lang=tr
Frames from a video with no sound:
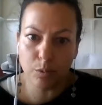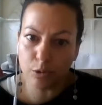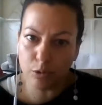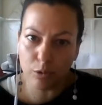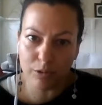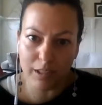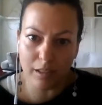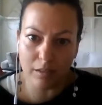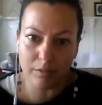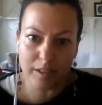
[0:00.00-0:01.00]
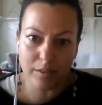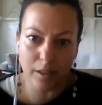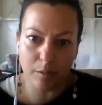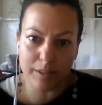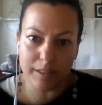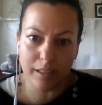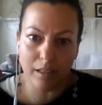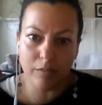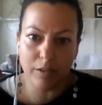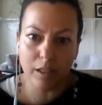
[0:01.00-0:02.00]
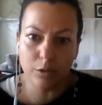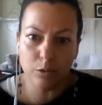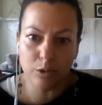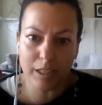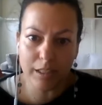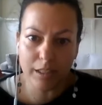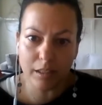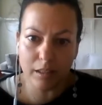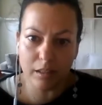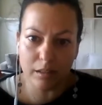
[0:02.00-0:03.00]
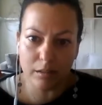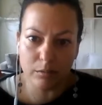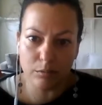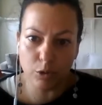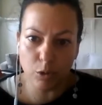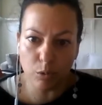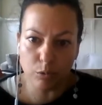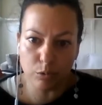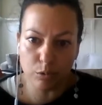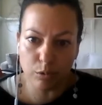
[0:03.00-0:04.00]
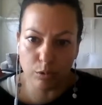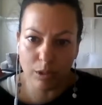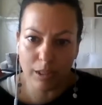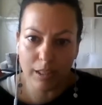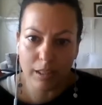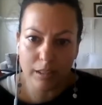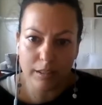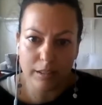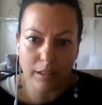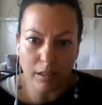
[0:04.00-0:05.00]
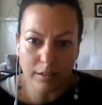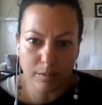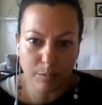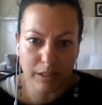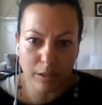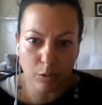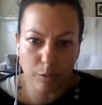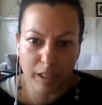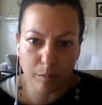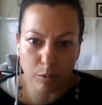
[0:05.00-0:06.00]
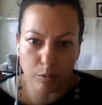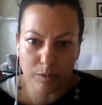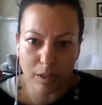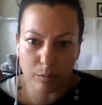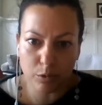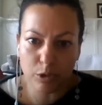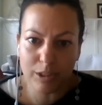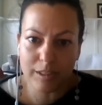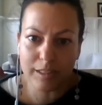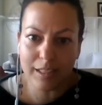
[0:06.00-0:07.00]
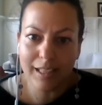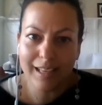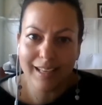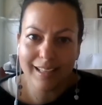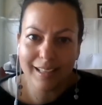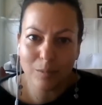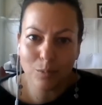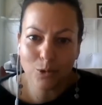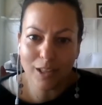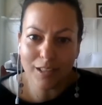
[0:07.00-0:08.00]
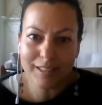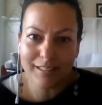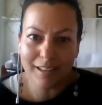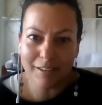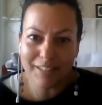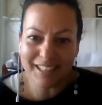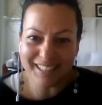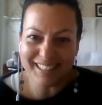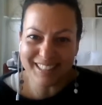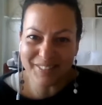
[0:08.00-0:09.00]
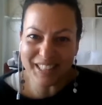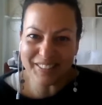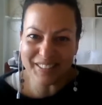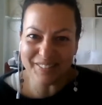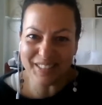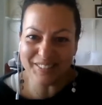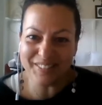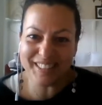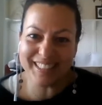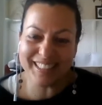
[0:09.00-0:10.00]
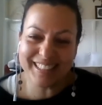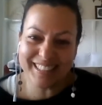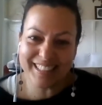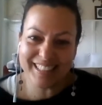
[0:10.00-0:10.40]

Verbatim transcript: proton tedavisi var mesela veya yüksek e, yoğunluklu yart mı deniyor bilemiyorum tam Türkçesi. E, bu tarz tedaviler hakkında bilgi verebilir misiniz?